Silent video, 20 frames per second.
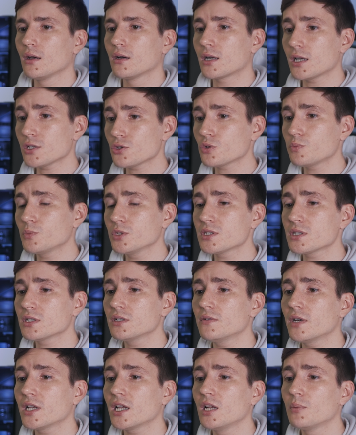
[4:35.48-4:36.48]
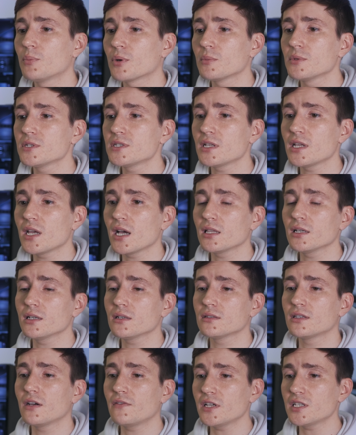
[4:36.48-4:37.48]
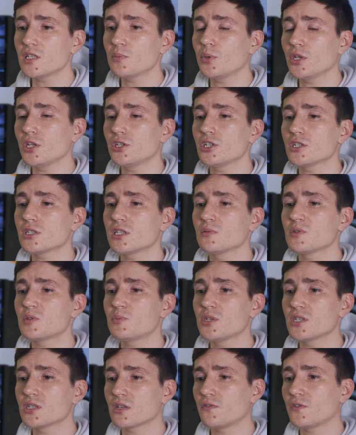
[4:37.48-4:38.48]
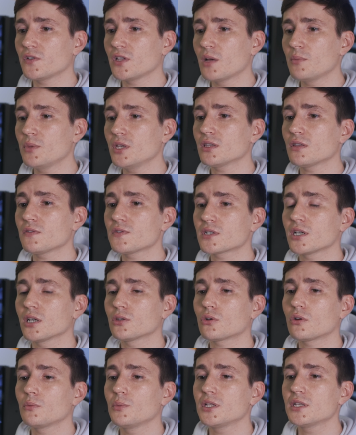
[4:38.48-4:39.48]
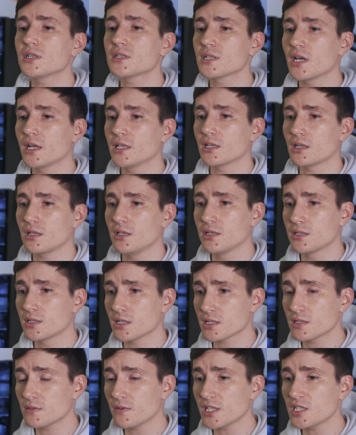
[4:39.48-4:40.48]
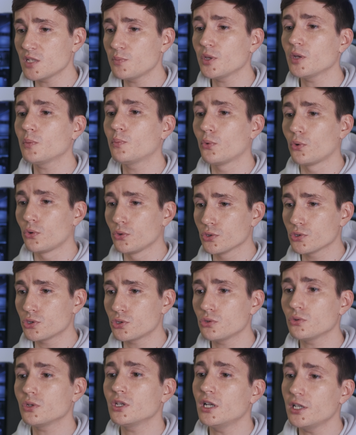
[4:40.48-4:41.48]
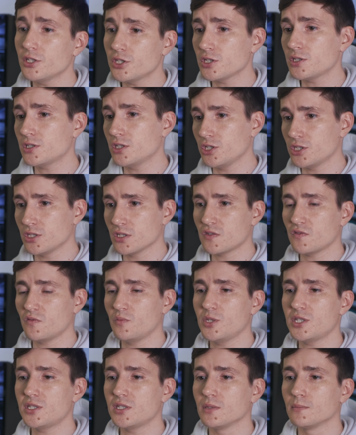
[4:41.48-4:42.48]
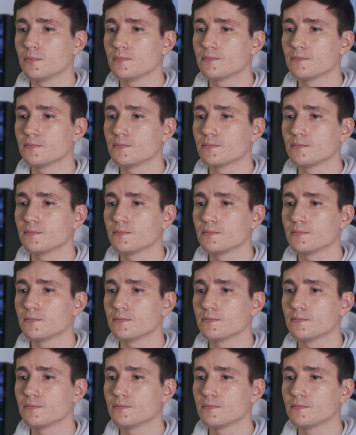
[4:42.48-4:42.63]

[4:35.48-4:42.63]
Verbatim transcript: Раз уж мы заговорили про материалы, давайте перечислим список филаментов, с которыми дизайнер XS2 теперь полностью или частично совместим.